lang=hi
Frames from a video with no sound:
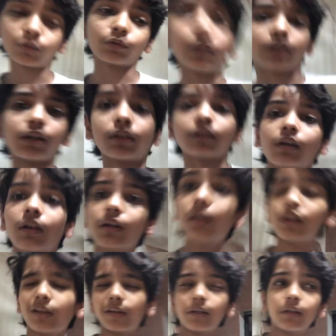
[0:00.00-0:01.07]
कोई आऊँगा
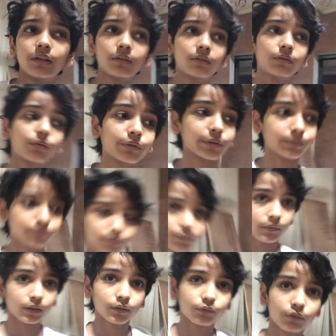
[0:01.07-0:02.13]
ओके
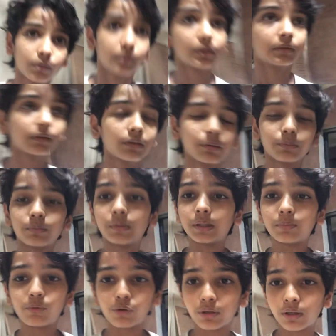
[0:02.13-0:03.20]
सामने मैंने
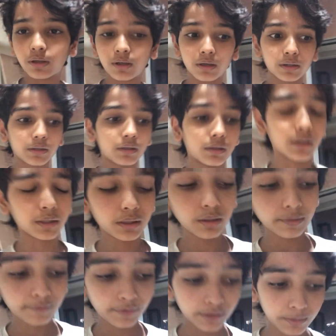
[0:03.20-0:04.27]
बुके लगा के रखा है
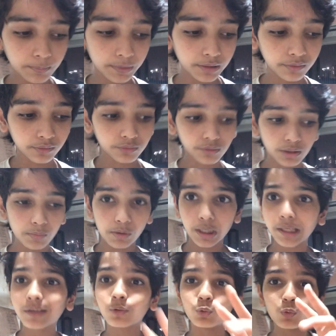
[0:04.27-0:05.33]
फिर मेरी सिस्टर ने बोला
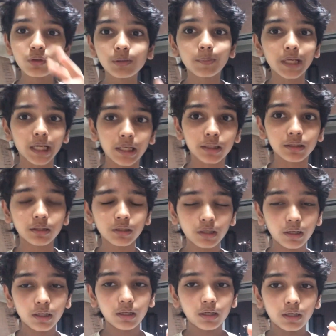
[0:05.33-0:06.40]
एक नोट बनाएंगे
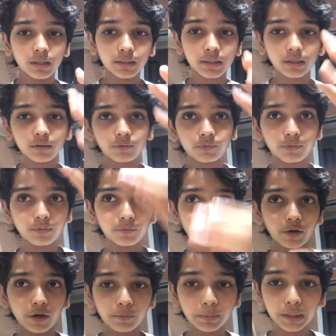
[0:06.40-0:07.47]
ठीक है
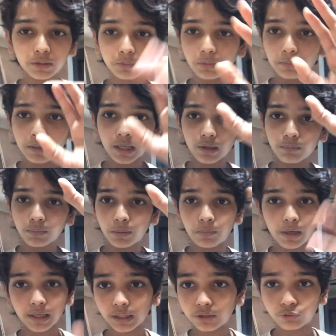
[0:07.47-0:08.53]
फ्रंट पेज पे मैं
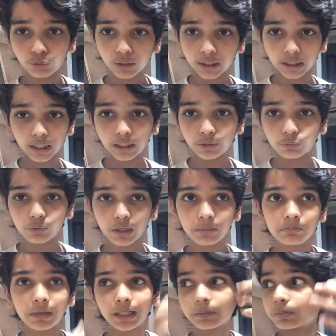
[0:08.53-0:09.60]
मम्मा के लिए जो लिखना लिखूँगा
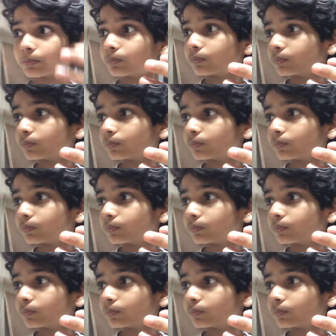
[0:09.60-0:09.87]
एंड बैक